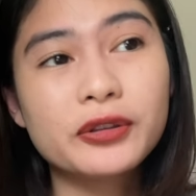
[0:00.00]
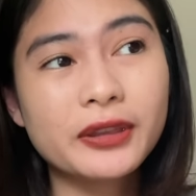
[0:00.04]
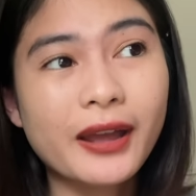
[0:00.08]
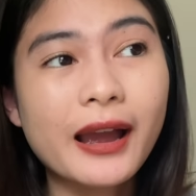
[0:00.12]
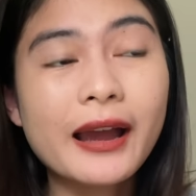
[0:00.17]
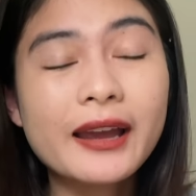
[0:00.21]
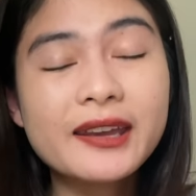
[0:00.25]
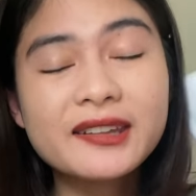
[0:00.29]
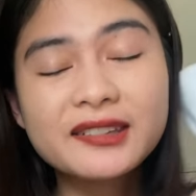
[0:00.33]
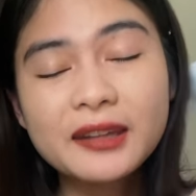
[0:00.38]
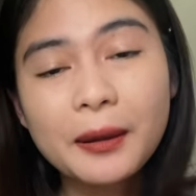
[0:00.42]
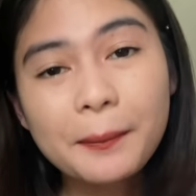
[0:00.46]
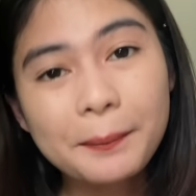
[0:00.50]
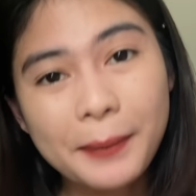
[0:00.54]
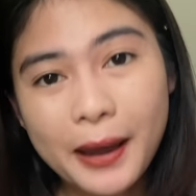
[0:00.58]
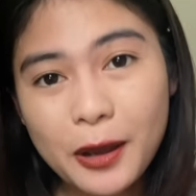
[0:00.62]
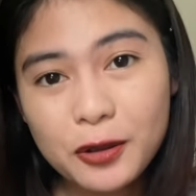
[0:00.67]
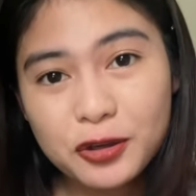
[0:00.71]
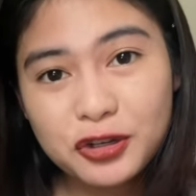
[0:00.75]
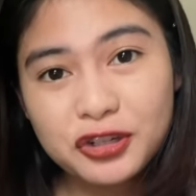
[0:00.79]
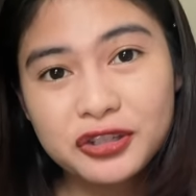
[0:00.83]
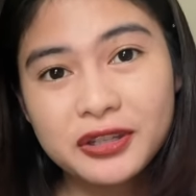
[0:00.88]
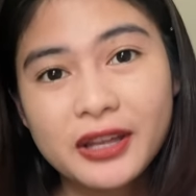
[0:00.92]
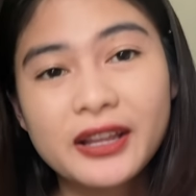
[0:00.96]
naka-isang
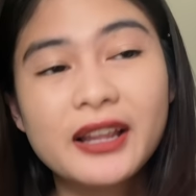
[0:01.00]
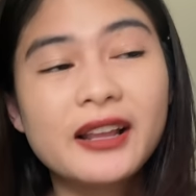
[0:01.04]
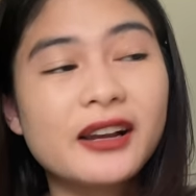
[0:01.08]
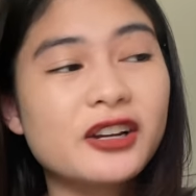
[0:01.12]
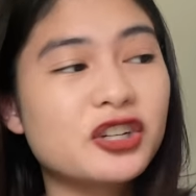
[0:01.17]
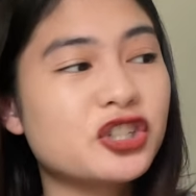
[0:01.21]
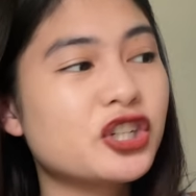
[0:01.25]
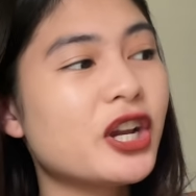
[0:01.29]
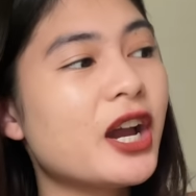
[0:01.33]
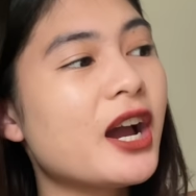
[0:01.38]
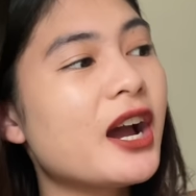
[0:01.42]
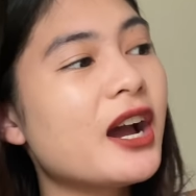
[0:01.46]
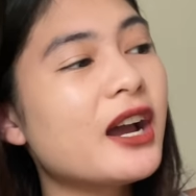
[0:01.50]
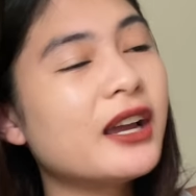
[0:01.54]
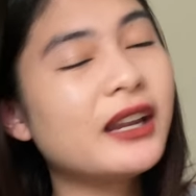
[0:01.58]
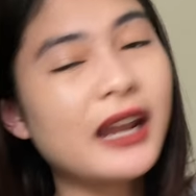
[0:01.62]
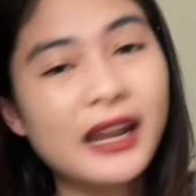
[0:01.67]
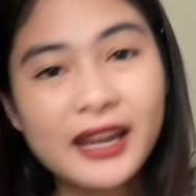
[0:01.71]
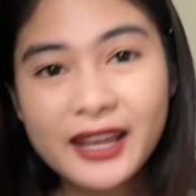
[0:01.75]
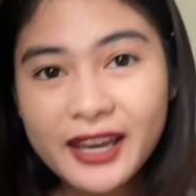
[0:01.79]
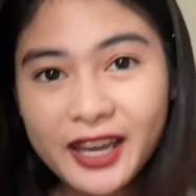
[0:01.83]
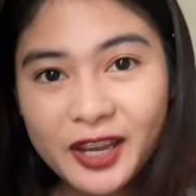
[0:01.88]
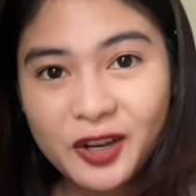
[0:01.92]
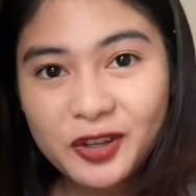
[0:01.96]
pouch na lang siya,
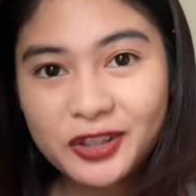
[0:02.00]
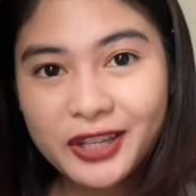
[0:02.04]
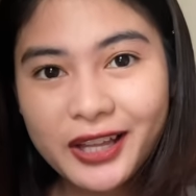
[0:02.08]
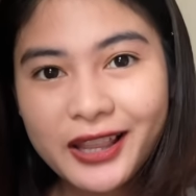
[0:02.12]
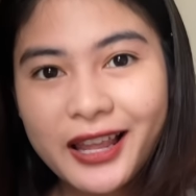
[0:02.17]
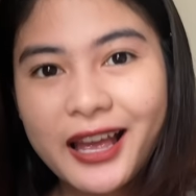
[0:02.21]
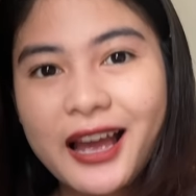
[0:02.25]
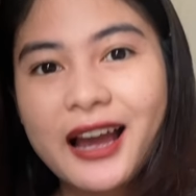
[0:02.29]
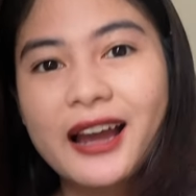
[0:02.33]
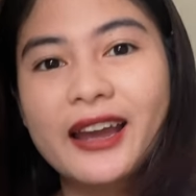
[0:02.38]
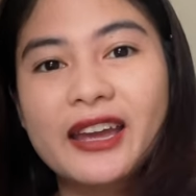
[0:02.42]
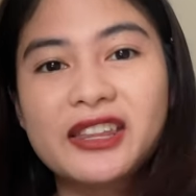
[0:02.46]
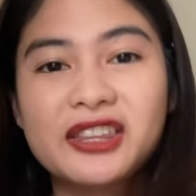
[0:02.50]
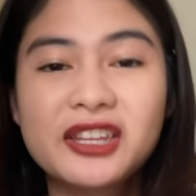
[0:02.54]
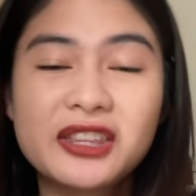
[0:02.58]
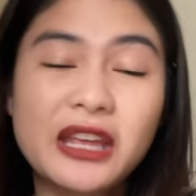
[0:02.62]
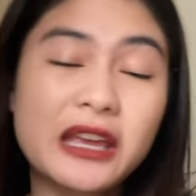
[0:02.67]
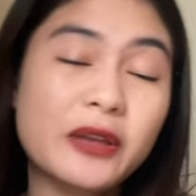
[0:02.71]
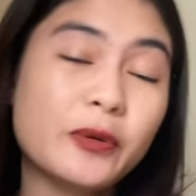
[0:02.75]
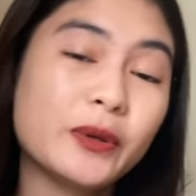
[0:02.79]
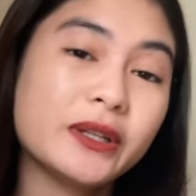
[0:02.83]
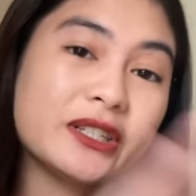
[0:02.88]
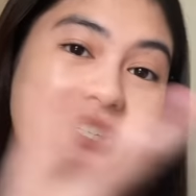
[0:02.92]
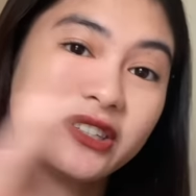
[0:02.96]
lalagay ko na lang, and then
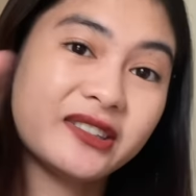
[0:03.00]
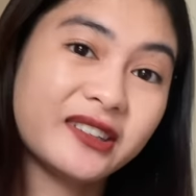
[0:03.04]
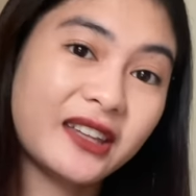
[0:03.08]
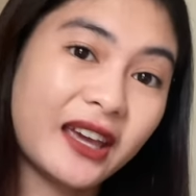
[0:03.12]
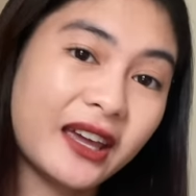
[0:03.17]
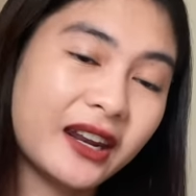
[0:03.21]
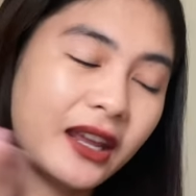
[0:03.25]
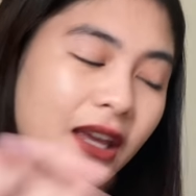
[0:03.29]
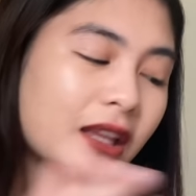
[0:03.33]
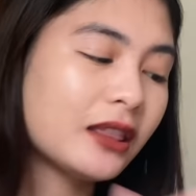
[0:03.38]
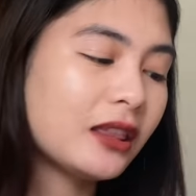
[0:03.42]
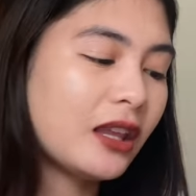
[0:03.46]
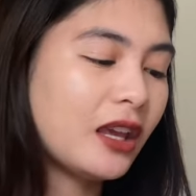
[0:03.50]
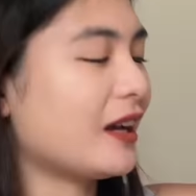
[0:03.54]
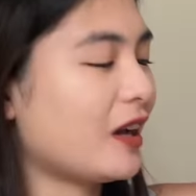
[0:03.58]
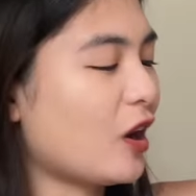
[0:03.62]
I will just get it.